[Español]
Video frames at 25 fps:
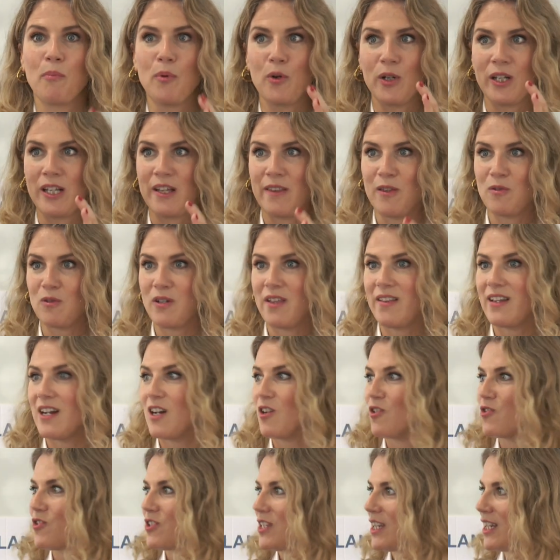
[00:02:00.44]
por cada una de
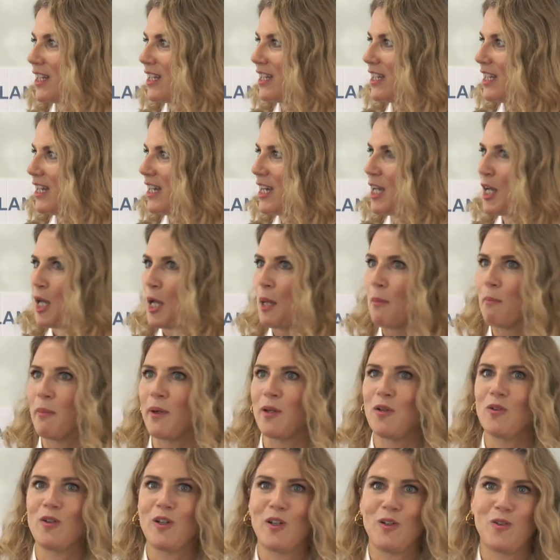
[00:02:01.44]
las consejerías,
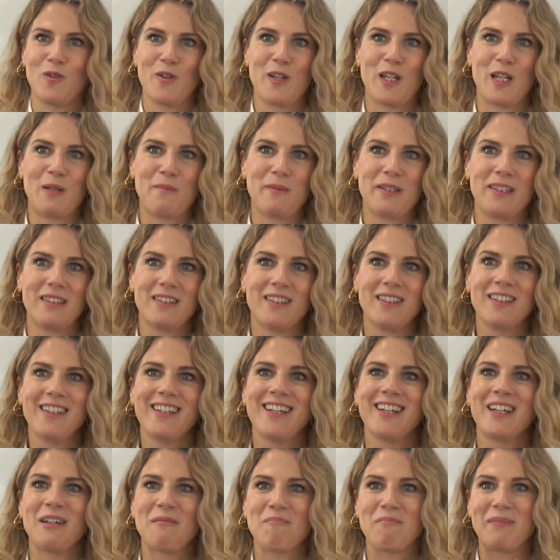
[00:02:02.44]
pero que lógicamente
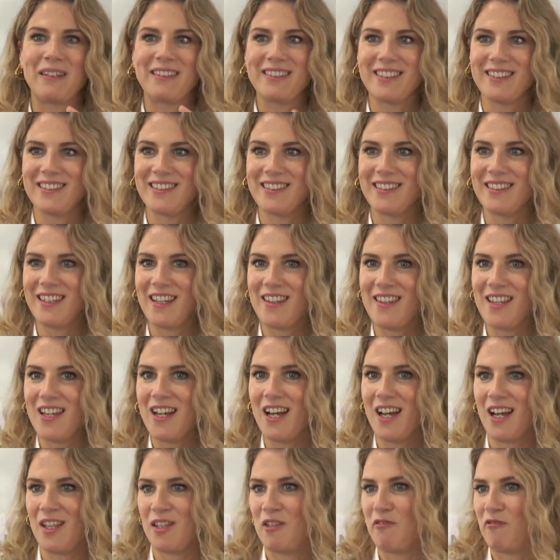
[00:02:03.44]
van
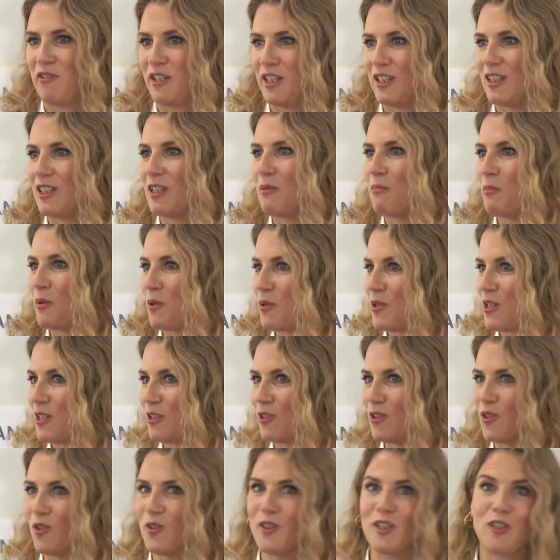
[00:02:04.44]
destinadas a diferentes
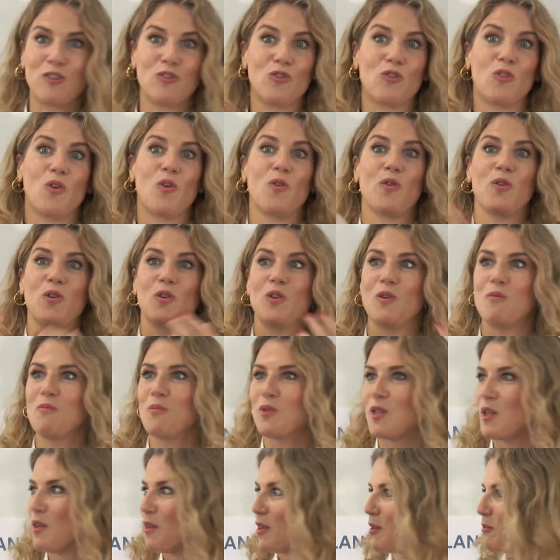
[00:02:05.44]
proyectos de todos los
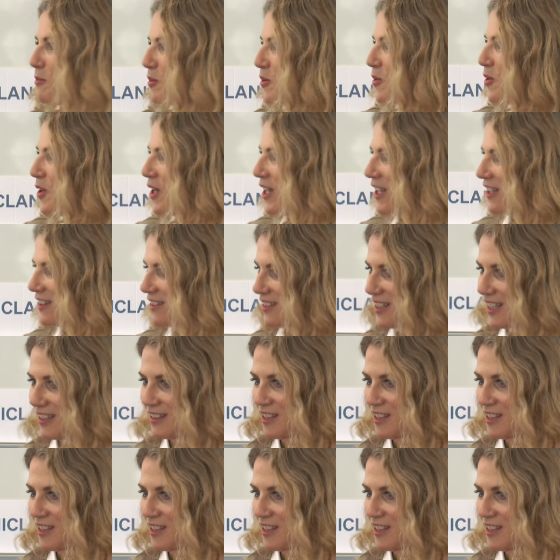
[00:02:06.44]
municipios de